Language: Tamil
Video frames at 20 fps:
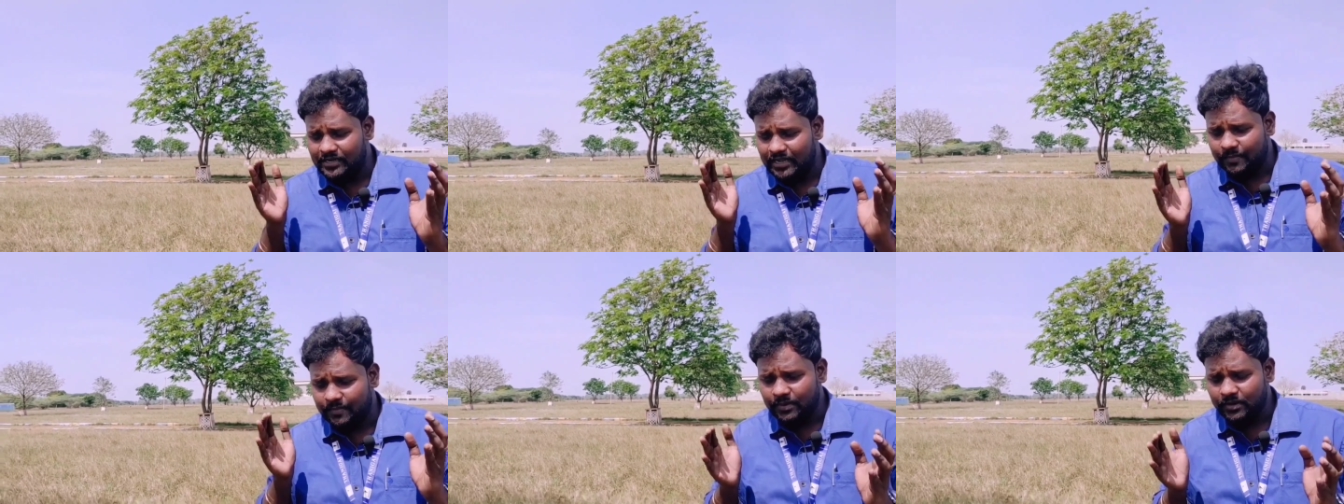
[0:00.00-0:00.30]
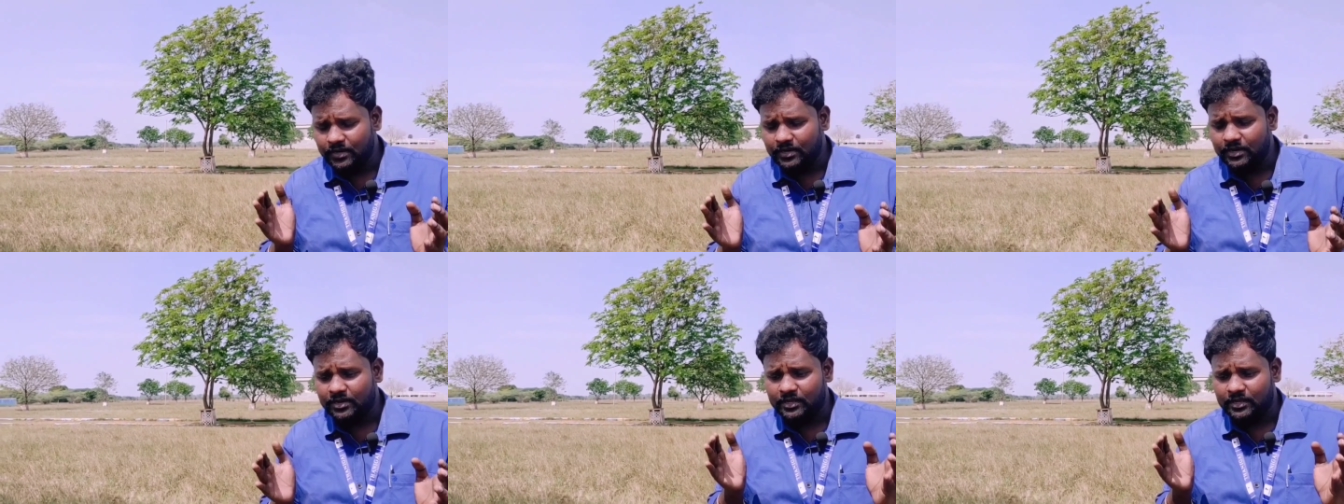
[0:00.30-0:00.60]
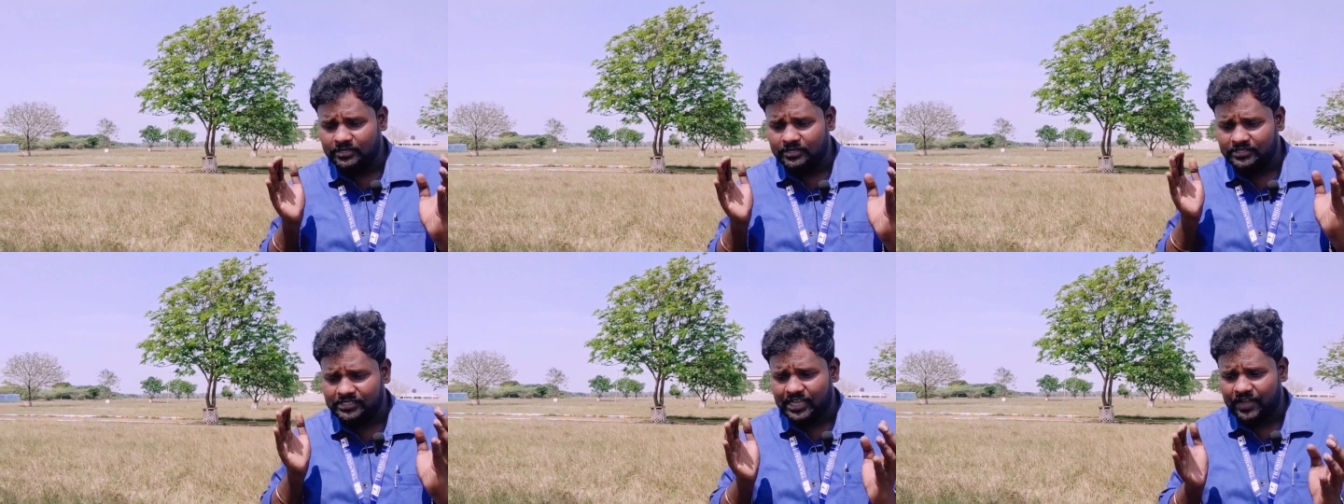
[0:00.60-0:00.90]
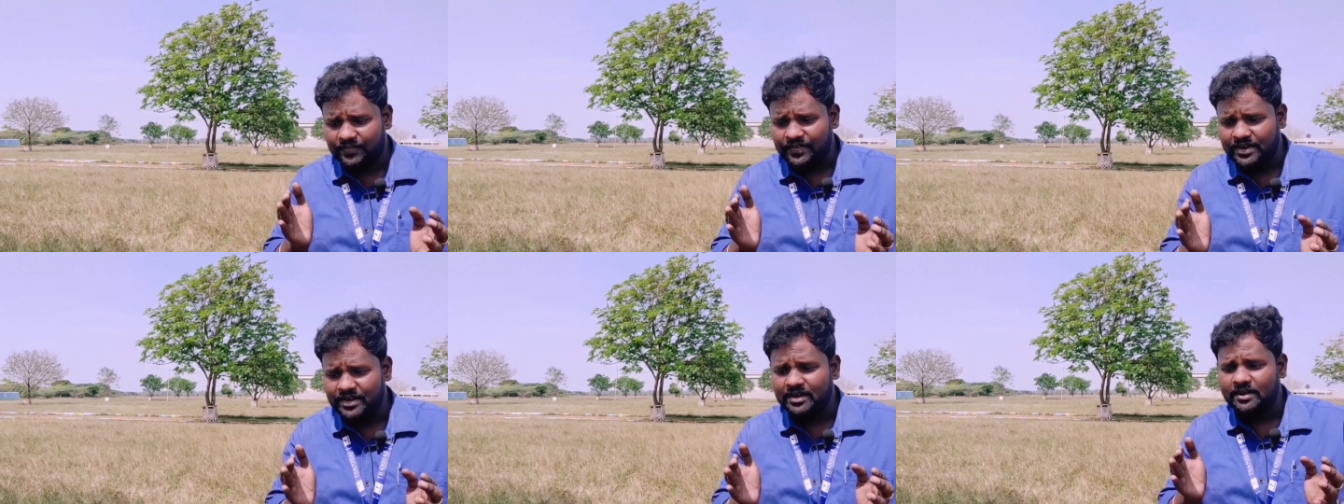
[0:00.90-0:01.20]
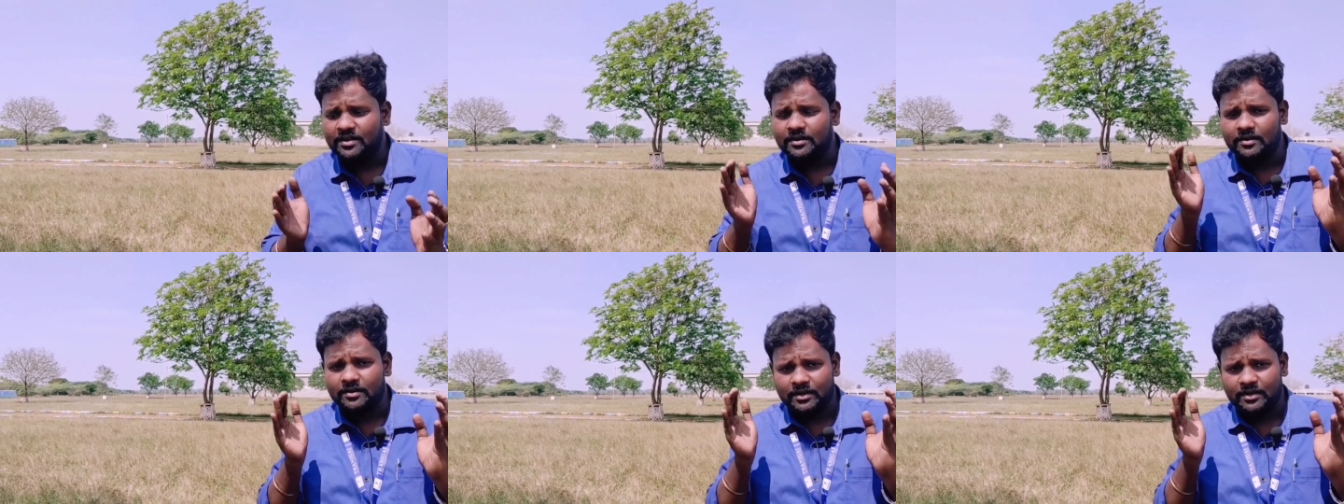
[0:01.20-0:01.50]
டபுள் செவன்
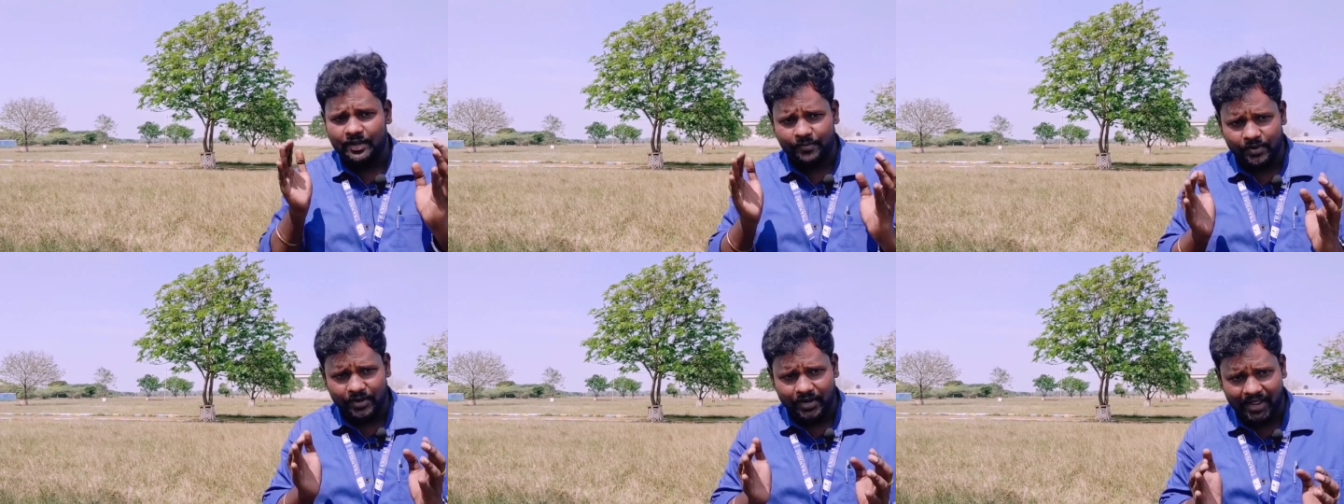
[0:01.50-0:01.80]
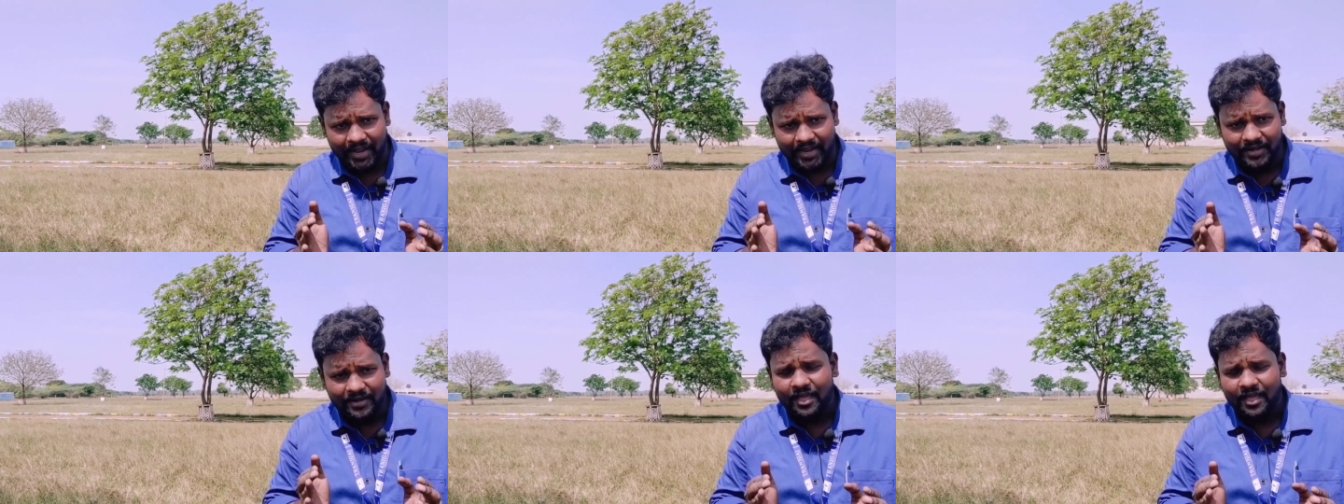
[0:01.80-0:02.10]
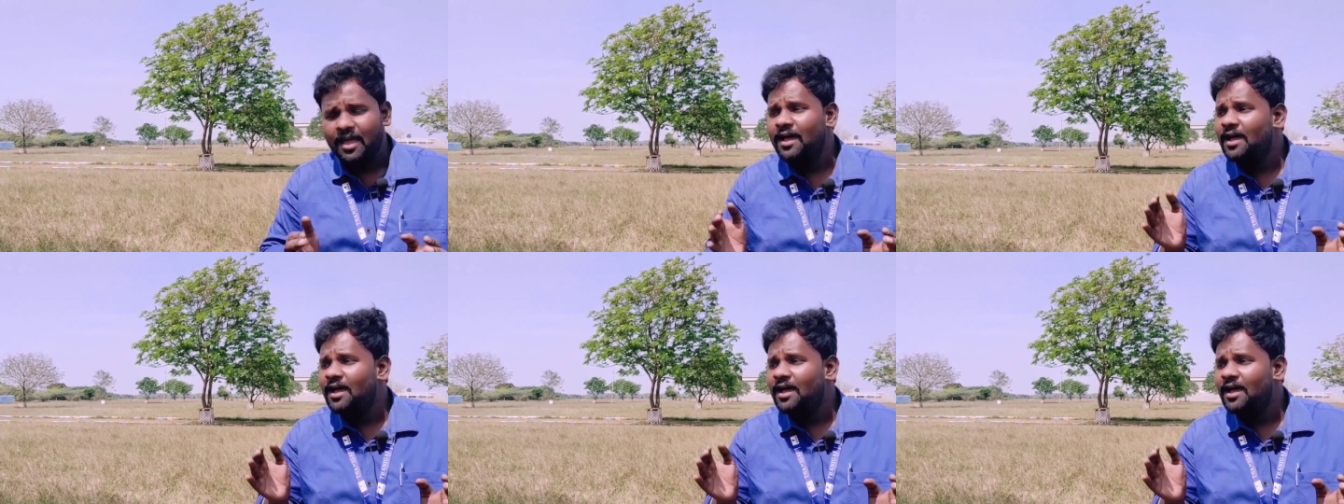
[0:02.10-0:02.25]
டபுள் நைன்